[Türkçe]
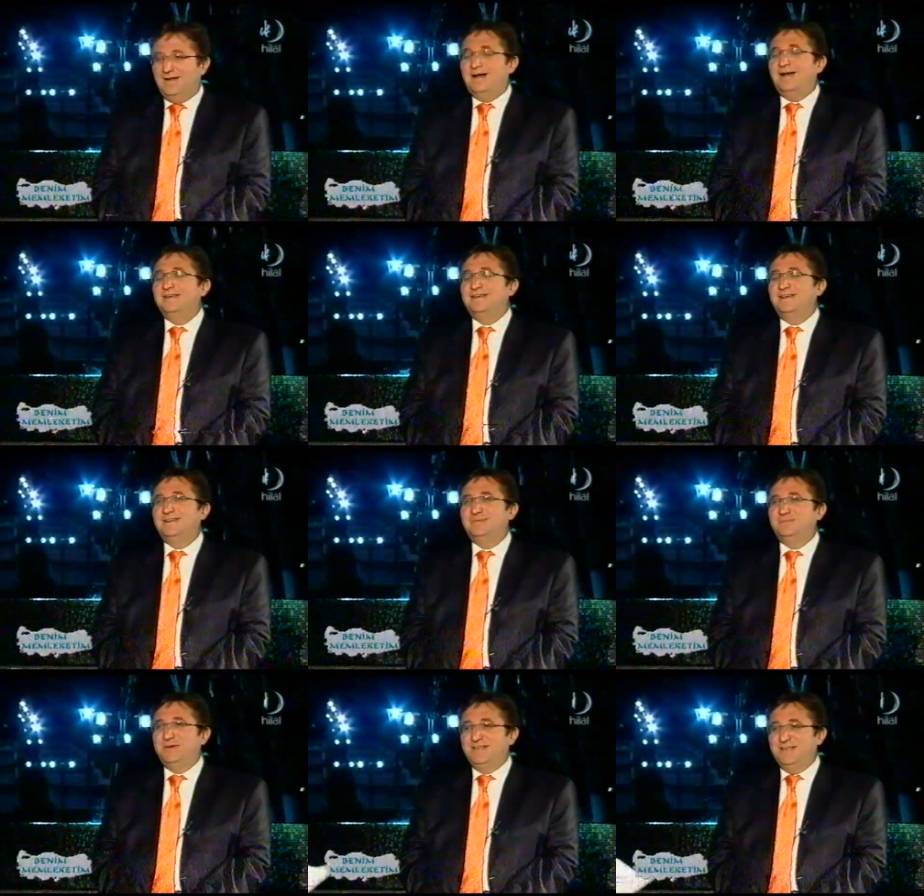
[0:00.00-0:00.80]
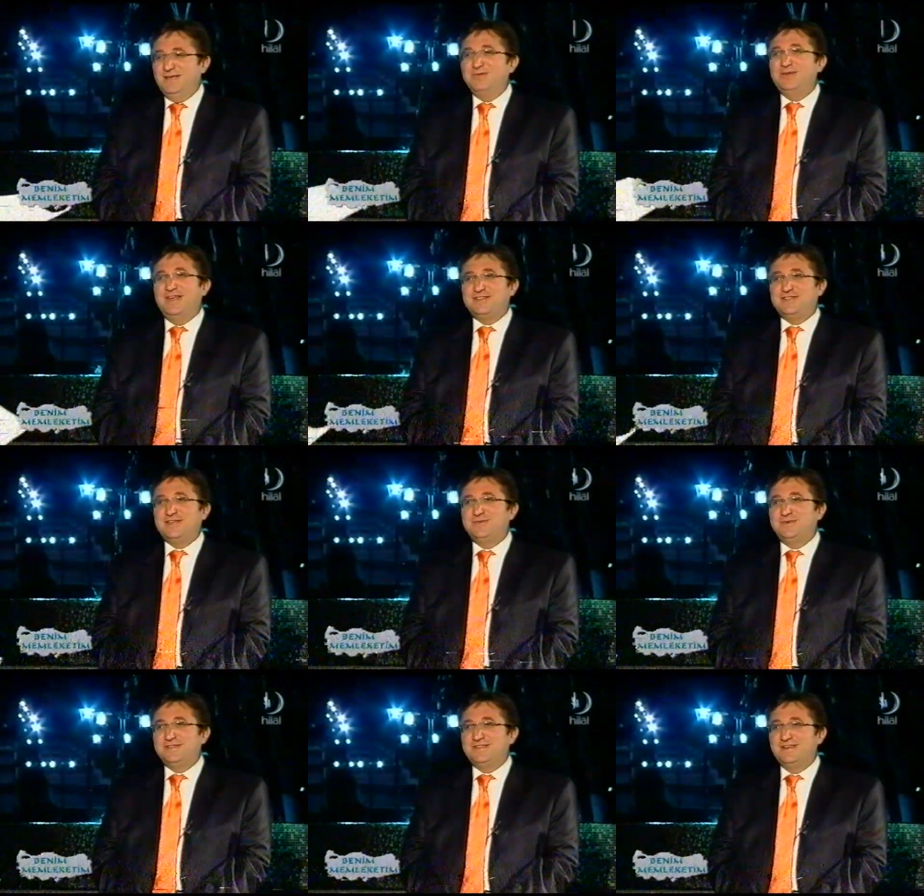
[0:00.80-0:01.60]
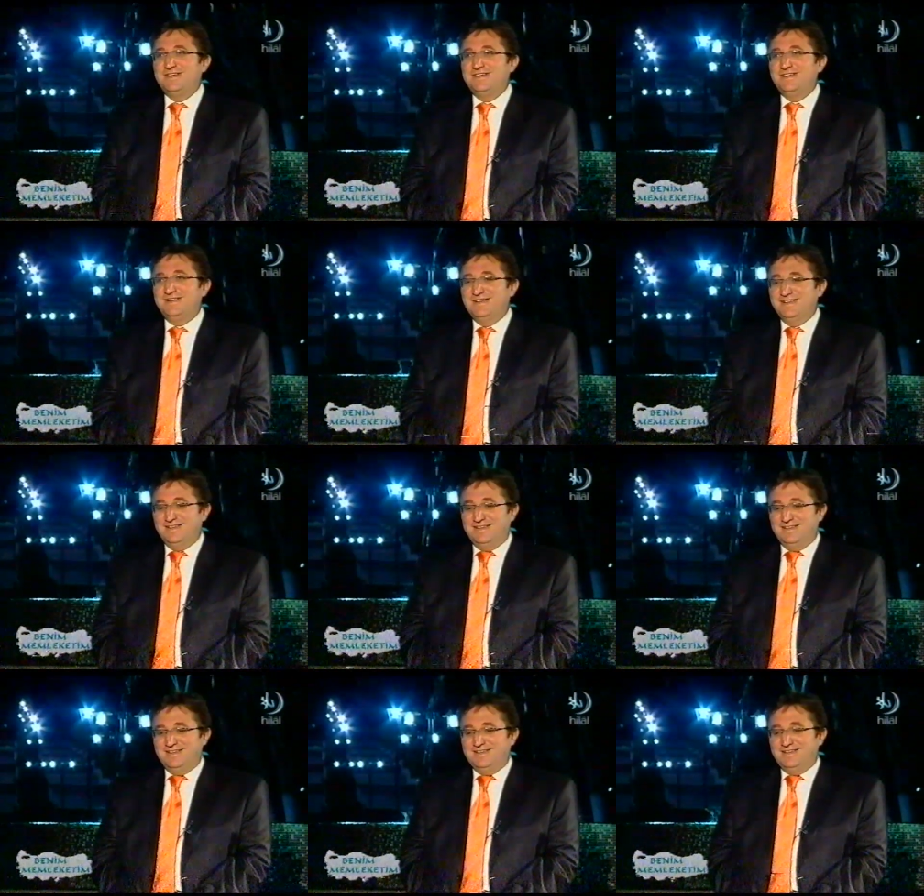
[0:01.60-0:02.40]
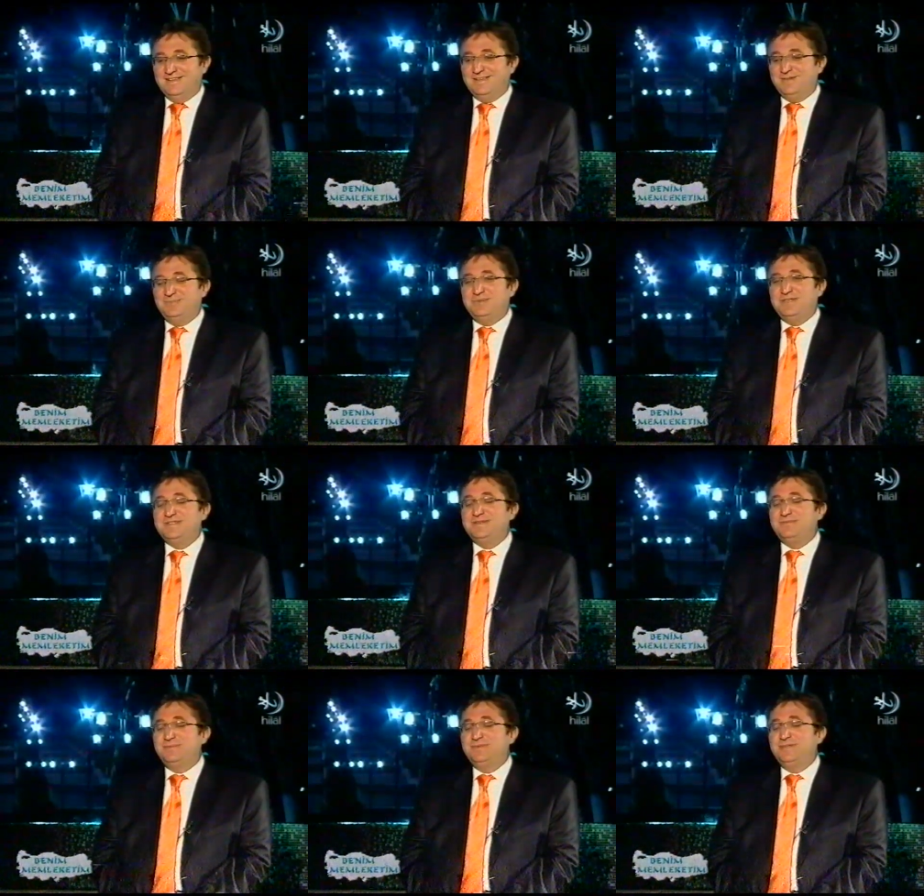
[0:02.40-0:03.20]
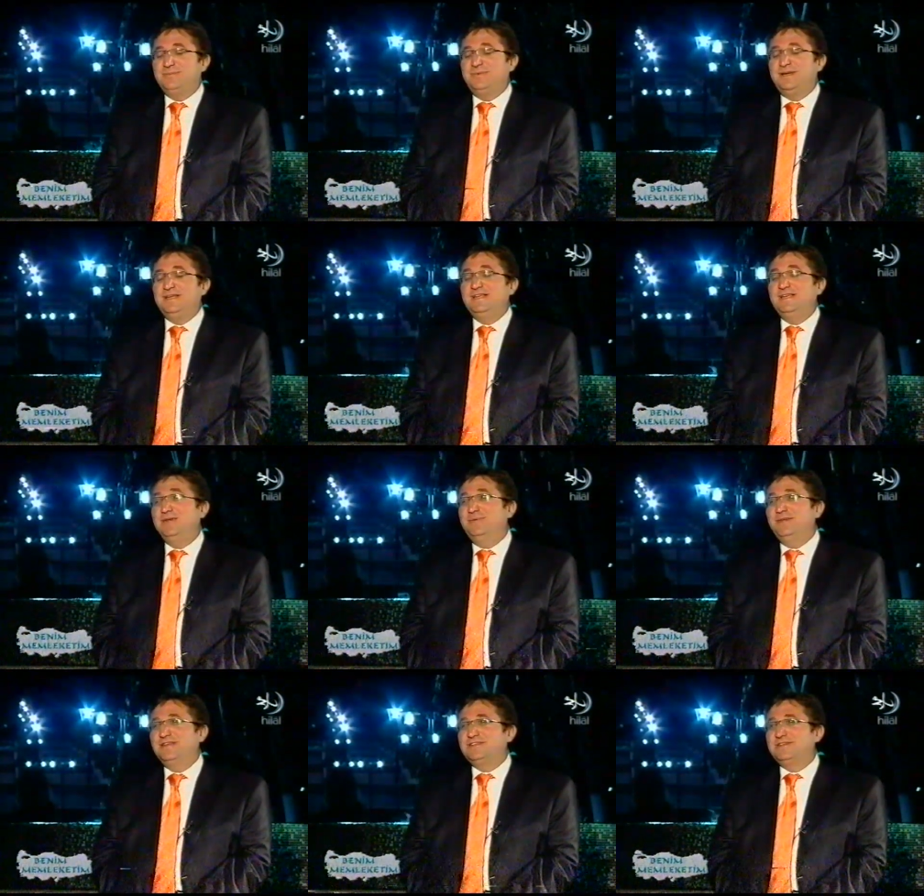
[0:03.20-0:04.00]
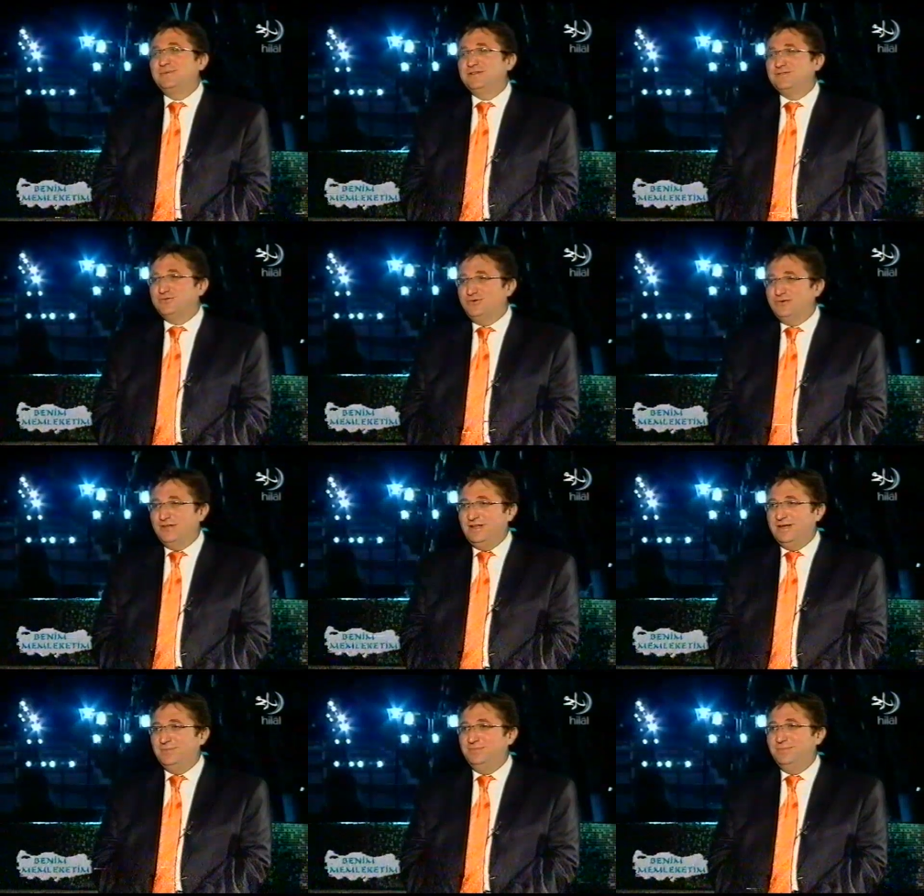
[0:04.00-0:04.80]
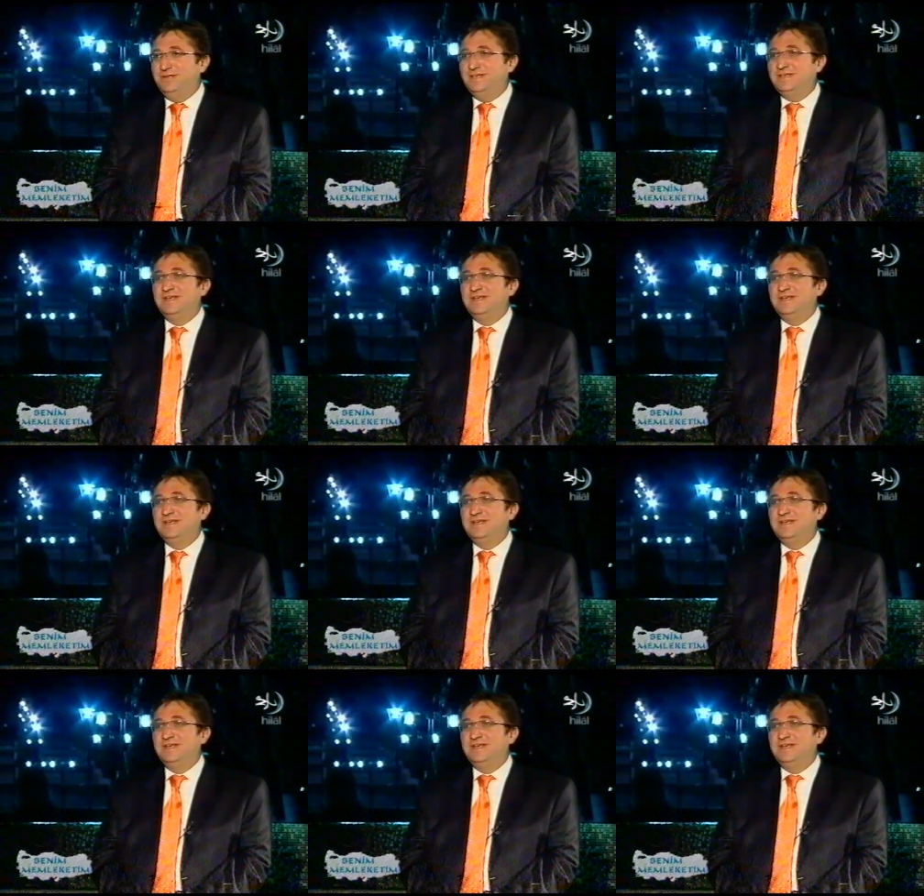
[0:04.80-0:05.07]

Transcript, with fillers: Aynen. Günde ben iyi bir SMS, SMS alıyorsunuz başkanım? E, biz ben iyi bir SMS kullanan bir